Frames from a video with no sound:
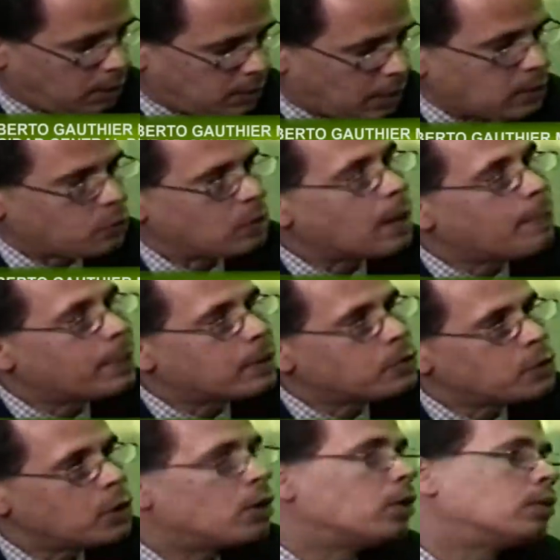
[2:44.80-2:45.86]
se hace una
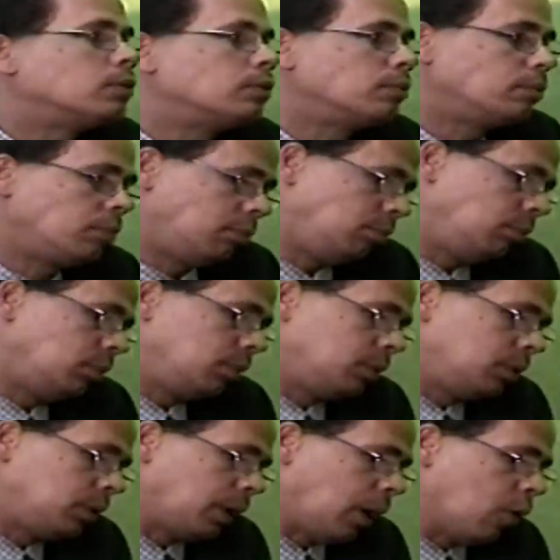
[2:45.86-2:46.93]
presión,
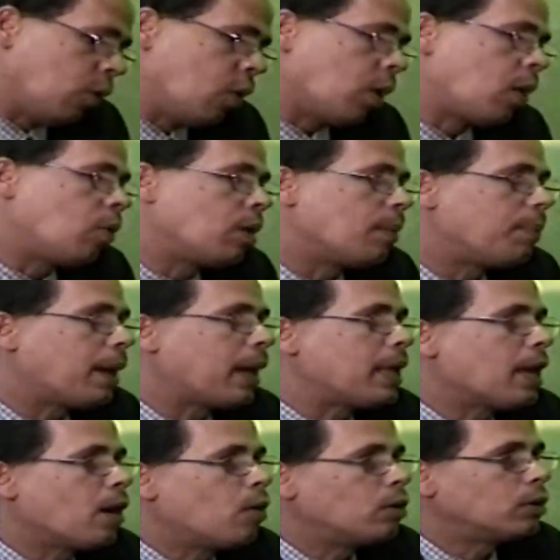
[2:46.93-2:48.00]
se coloca una
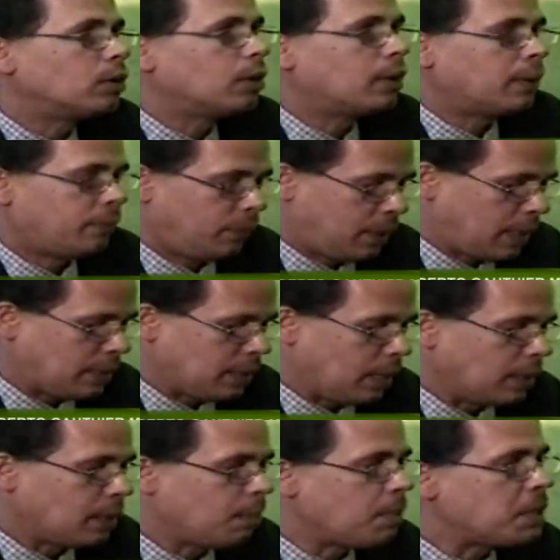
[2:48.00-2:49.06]
pequeña gota de
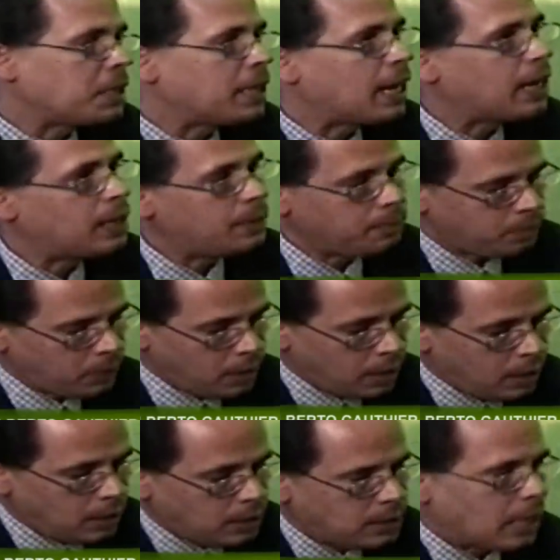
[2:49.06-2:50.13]
aceite mineral,
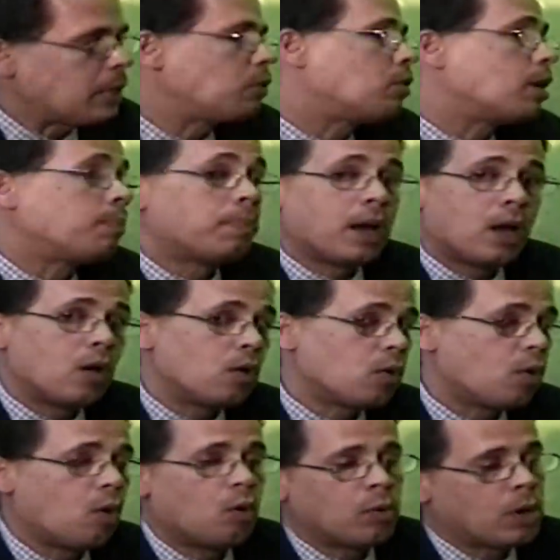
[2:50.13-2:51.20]
se hace un
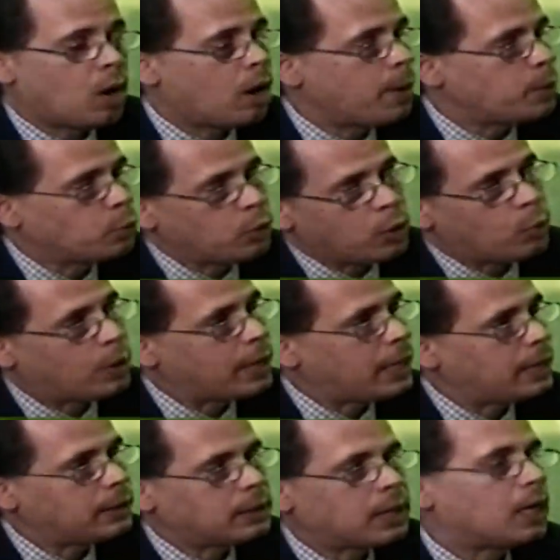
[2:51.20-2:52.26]
raspado con unos hoja bisturí
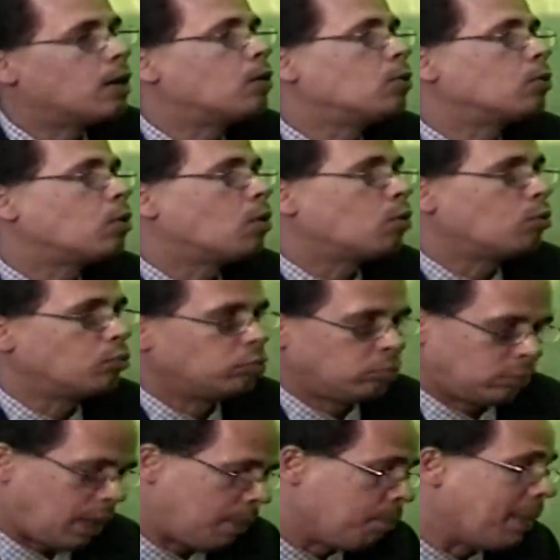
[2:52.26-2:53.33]
40 o con
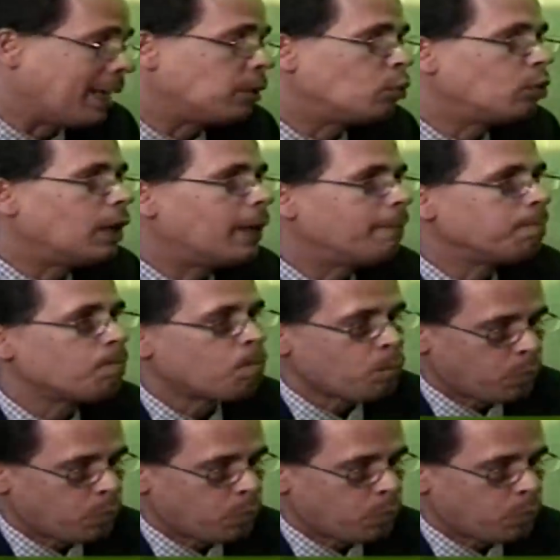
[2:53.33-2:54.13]
una espátula